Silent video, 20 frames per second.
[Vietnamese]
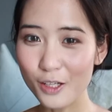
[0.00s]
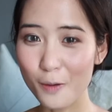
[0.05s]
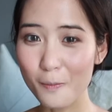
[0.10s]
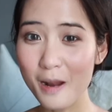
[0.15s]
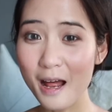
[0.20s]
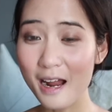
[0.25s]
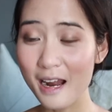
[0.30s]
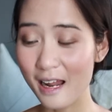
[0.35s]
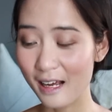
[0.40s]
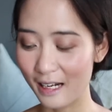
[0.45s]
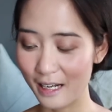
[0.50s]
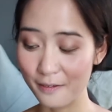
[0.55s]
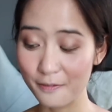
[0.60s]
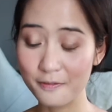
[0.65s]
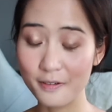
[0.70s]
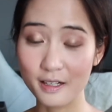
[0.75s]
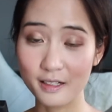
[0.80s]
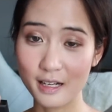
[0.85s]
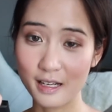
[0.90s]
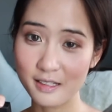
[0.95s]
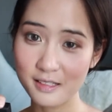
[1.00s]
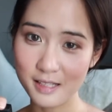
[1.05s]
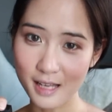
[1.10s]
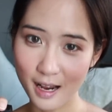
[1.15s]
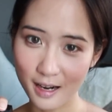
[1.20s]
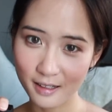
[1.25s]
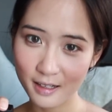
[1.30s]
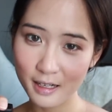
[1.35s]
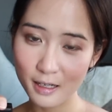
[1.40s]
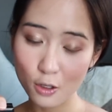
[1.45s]
Tóm lại là cái phấn đánh
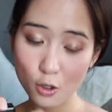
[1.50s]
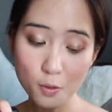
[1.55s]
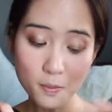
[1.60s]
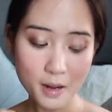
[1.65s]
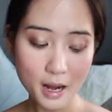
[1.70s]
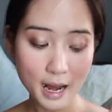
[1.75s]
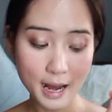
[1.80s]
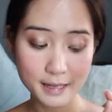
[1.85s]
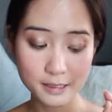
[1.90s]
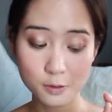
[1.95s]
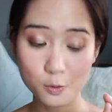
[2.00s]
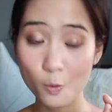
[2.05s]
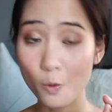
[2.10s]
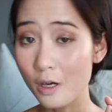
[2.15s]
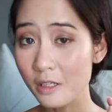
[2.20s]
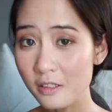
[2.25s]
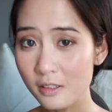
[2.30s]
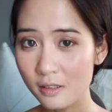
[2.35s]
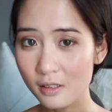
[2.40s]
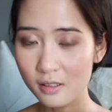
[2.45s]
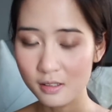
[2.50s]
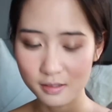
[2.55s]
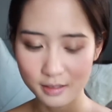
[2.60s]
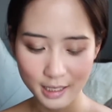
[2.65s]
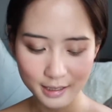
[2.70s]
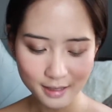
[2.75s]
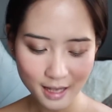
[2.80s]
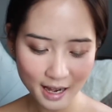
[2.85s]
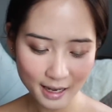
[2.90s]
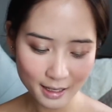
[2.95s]
sáng này lúc mà Hà swatch thử
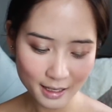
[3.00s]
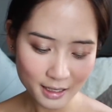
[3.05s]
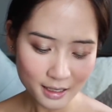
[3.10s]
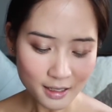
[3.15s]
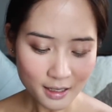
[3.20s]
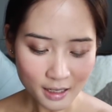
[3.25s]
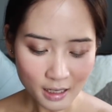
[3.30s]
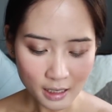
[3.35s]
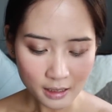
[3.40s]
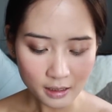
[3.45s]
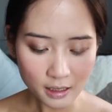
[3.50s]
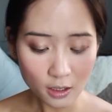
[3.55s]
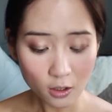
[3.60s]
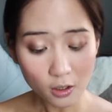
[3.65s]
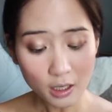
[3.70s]
ra tay ấy, thì